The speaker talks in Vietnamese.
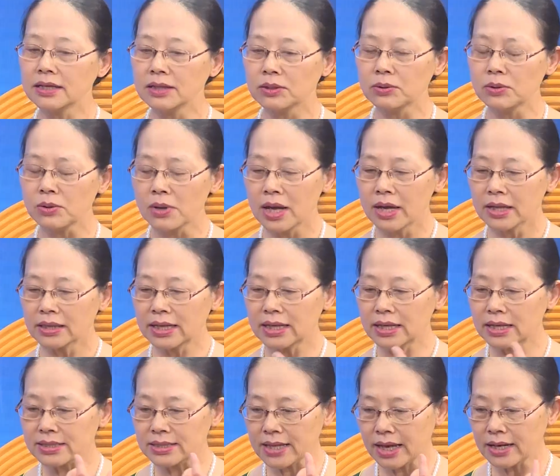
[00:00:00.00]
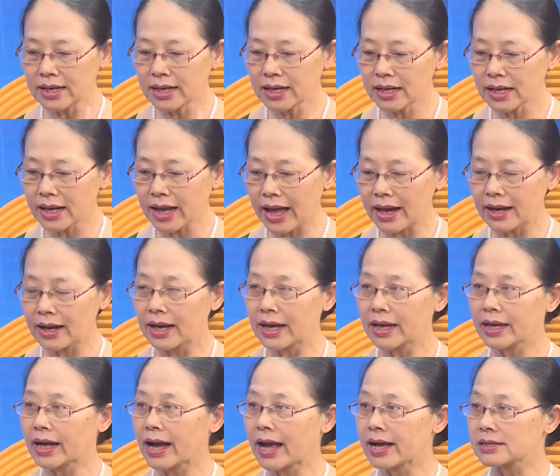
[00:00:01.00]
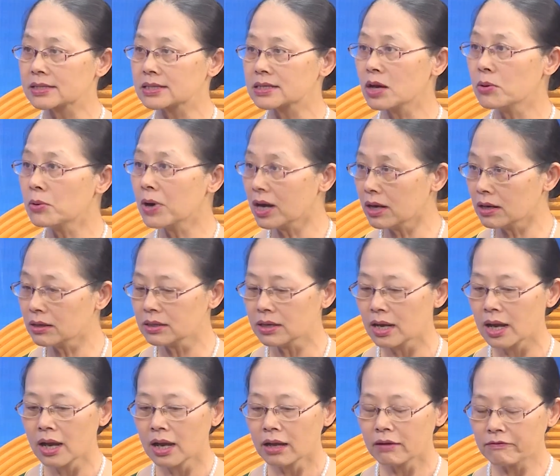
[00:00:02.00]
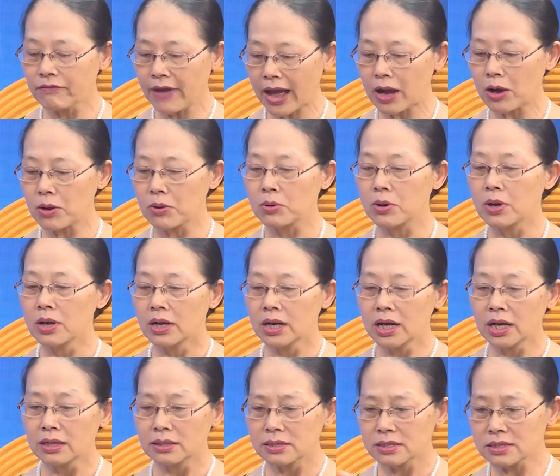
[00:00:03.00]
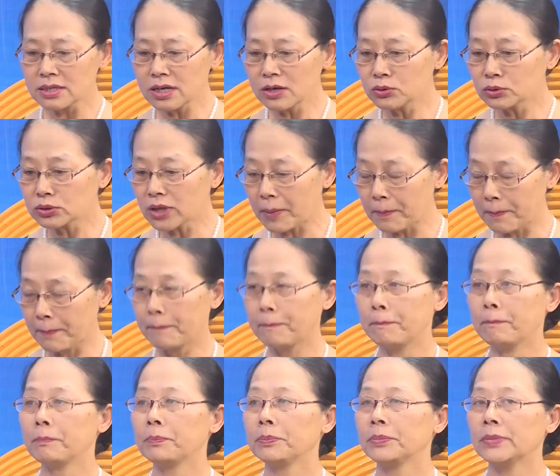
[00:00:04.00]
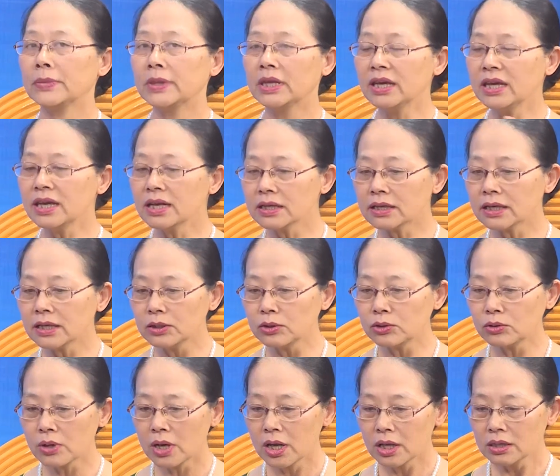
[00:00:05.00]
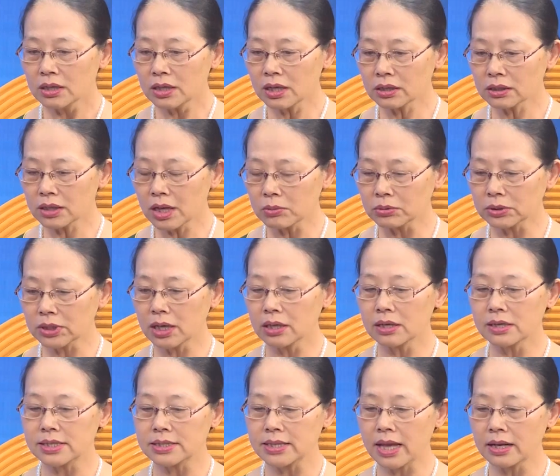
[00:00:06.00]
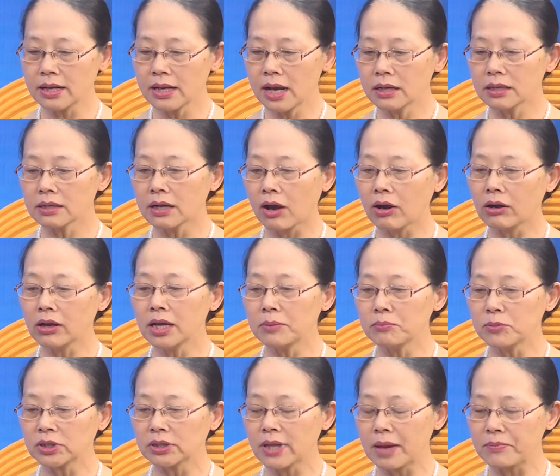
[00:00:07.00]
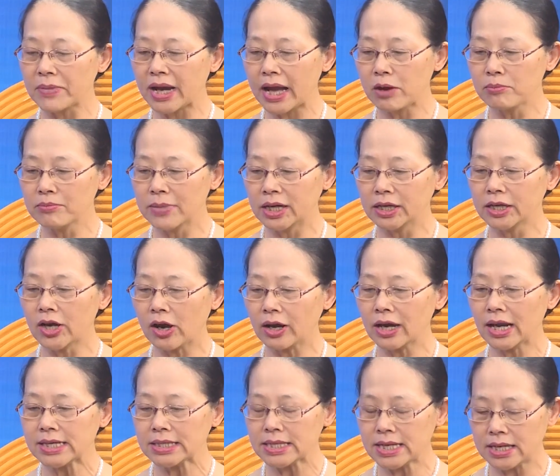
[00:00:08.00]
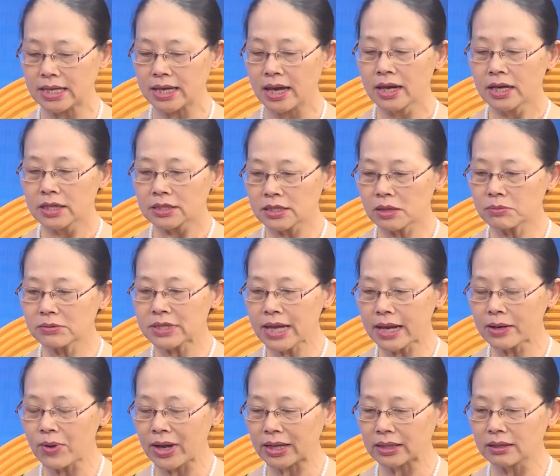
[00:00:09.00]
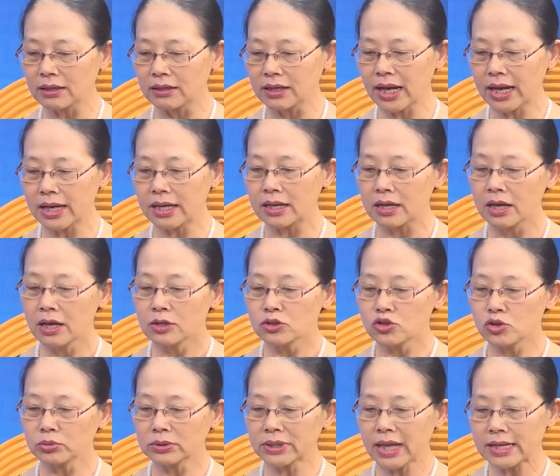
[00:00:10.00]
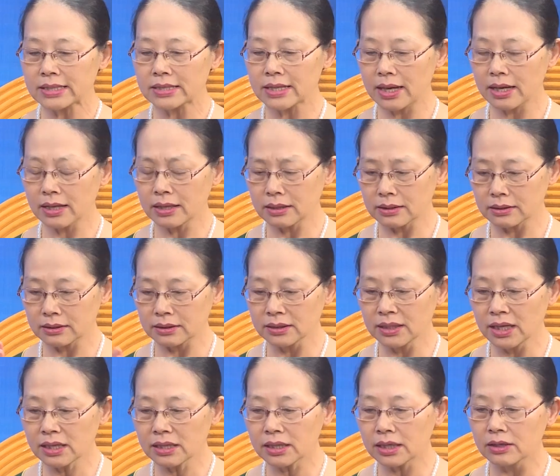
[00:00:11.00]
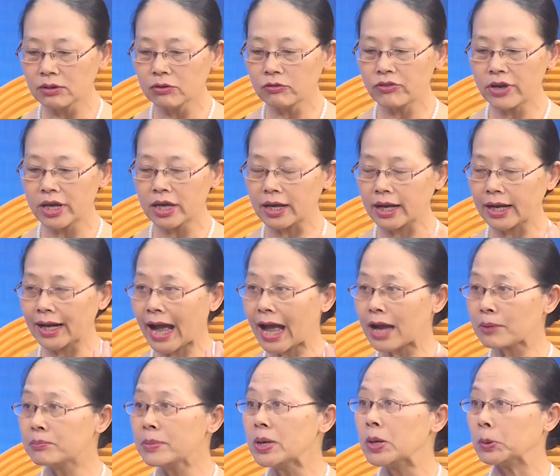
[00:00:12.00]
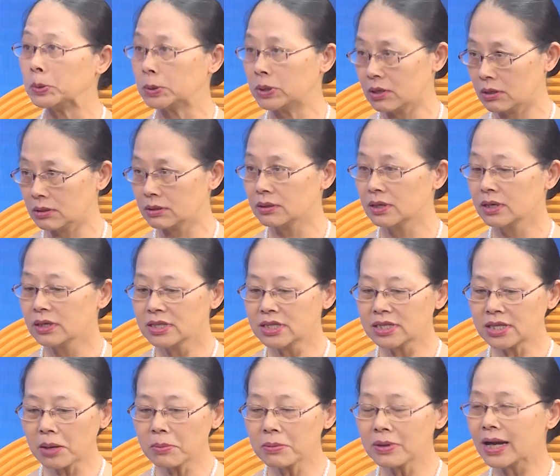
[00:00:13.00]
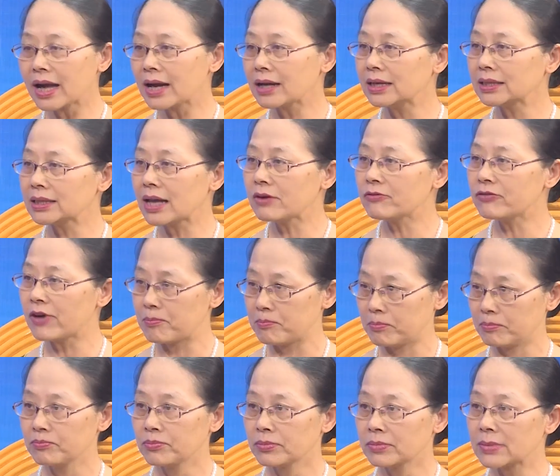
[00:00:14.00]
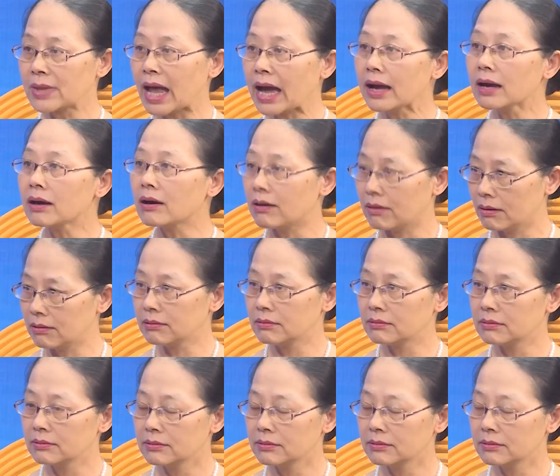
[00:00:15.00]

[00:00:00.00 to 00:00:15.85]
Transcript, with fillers: cứu thì sẽ đi càng ngày càng sâu hơn vào sưu tầm nghiên cứu nhưng đồng thời sẽ nâng nó lên một tầm cao mới đó là gì trong giai đoạn tới này chúng ta sẽ nghiên cứu về các biểu tượng trong các cái tác phẩm đã có.